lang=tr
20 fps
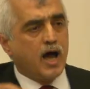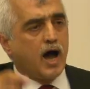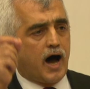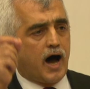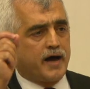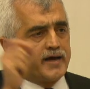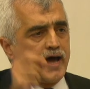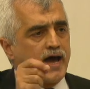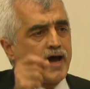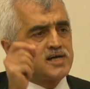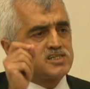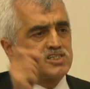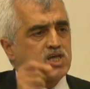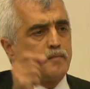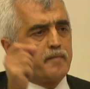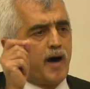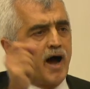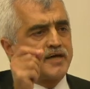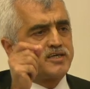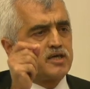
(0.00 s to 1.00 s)

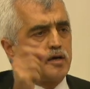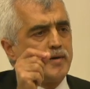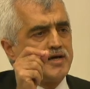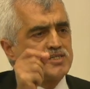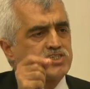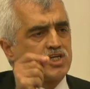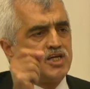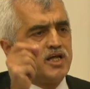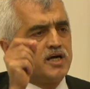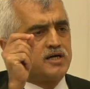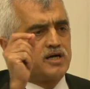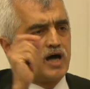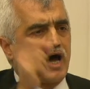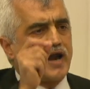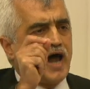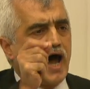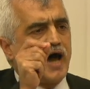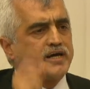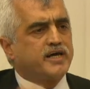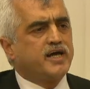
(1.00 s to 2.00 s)
Anayasa Mahkemesi'nin
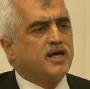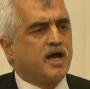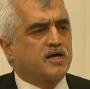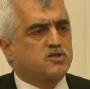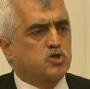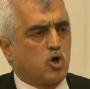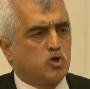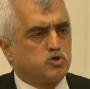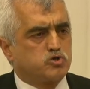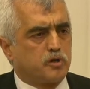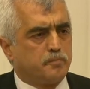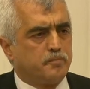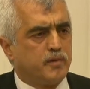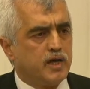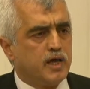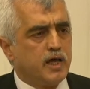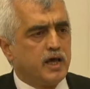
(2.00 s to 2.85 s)
kararıyla döndüm.